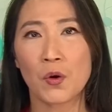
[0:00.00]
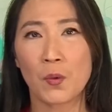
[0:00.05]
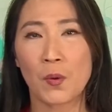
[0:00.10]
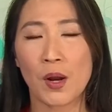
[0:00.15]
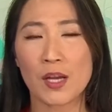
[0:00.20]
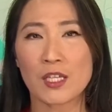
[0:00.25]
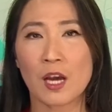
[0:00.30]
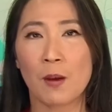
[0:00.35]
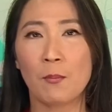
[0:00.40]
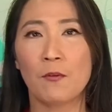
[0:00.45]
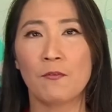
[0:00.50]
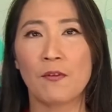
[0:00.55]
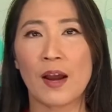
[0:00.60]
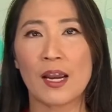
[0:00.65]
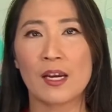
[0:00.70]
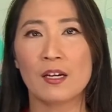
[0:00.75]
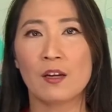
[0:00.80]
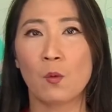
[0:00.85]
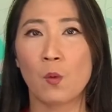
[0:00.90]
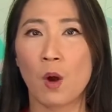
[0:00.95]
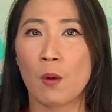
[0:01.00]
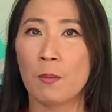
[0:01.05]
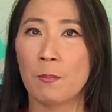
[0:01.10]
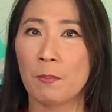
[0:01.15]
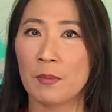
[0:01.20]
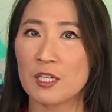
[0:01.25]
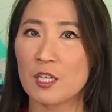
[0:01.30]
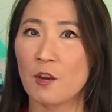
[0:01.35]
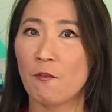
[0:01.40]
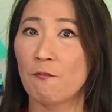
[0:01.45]
外交部发言人汪
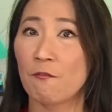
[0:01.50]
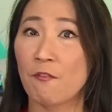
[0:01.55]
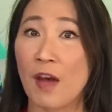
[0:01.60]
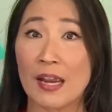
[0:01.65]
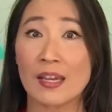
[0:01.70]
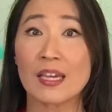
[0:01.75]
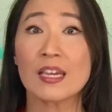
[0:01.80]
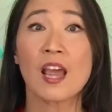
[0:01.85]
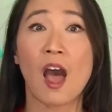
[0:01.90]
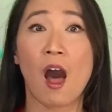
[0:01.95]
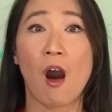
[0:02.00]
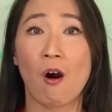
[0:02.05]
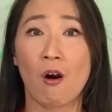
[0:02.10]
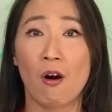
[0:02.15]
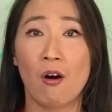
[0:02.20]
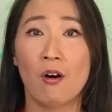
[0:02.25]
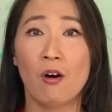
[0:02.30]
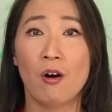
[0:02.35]
文斌是反咬。